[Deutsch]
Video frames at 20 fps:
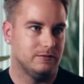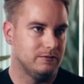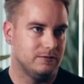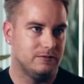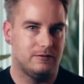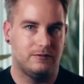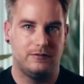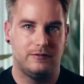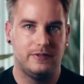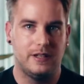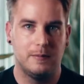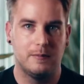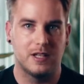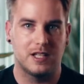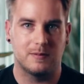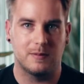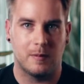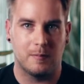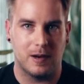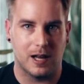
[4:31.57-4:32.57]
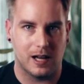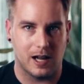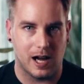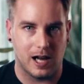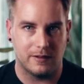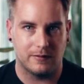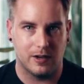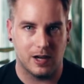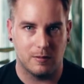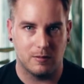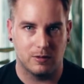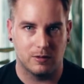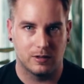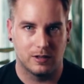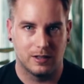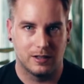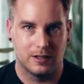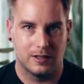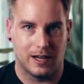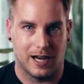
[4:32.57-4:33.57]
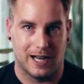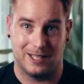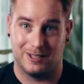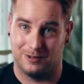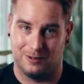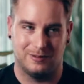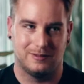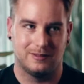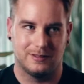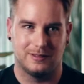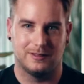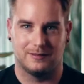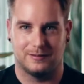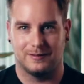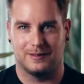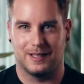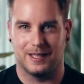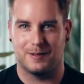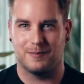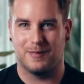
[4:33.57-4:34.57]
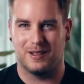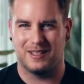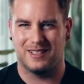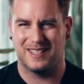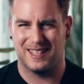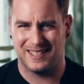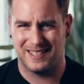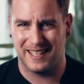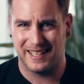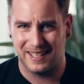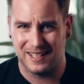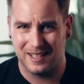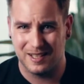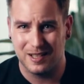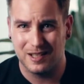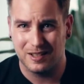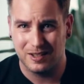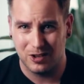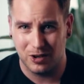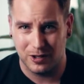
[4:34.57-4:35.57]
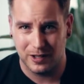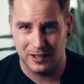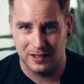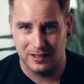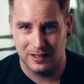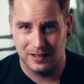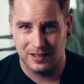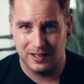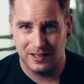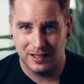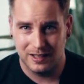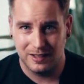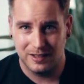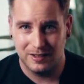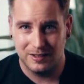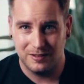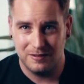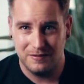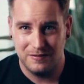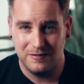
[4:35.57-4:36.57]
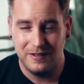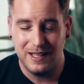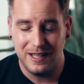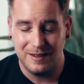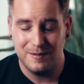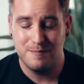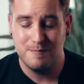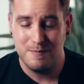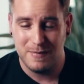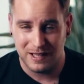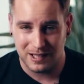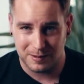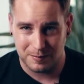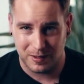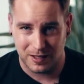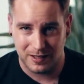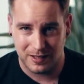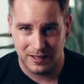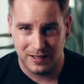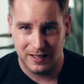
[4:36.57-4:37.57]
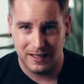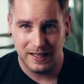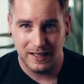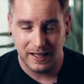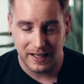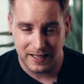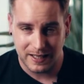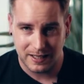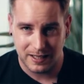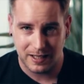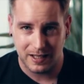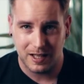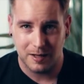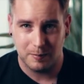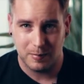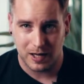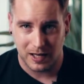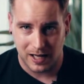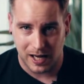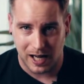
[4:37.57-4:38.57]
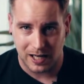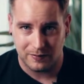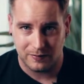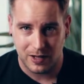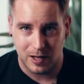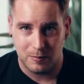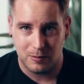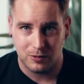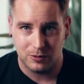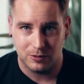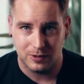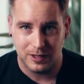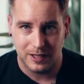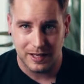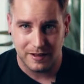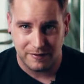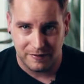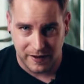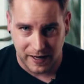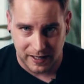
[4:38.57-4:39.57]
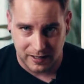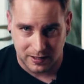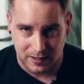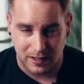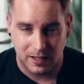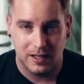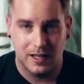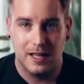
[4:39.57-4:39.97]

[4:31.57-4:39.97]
Wie misst man Plakatwerbung? Also, ich meine, tatsächlich, Leute, wie misst man richtig Plakatwerbung und den Effekt?